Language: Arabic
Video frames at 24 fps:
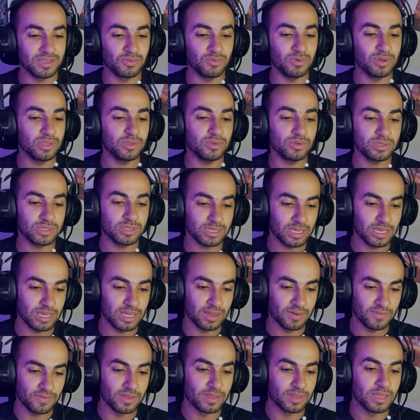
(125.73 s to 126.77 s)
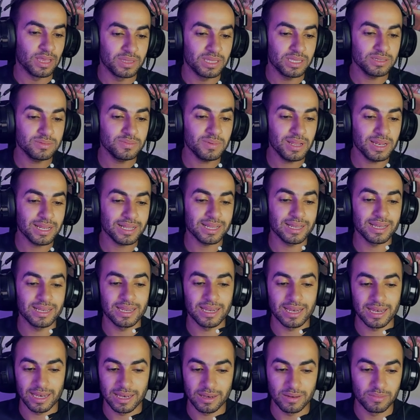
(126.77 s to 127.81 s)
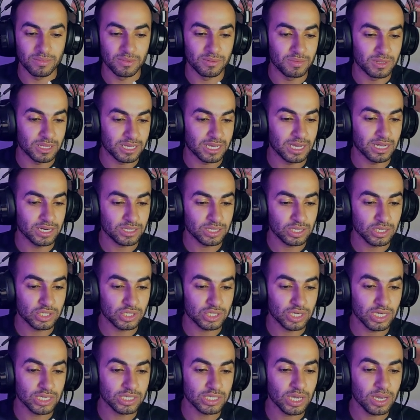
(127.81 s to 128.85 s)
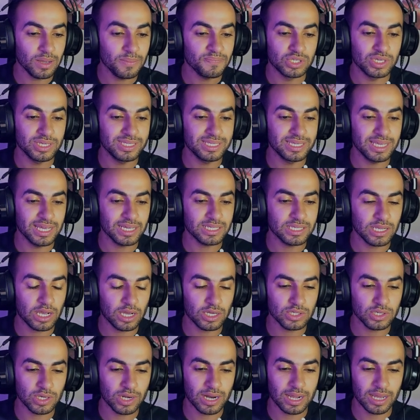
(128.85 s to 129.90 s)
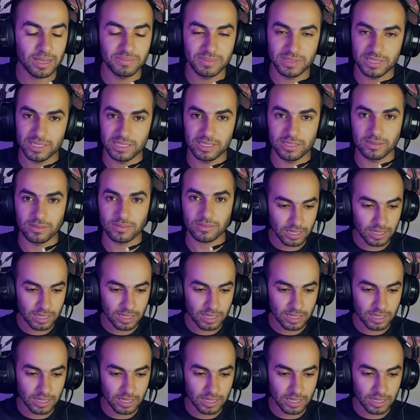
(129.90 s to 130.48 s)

ويندوز 11 بالنسبه للكارت الشاشه جي تي اكس 1050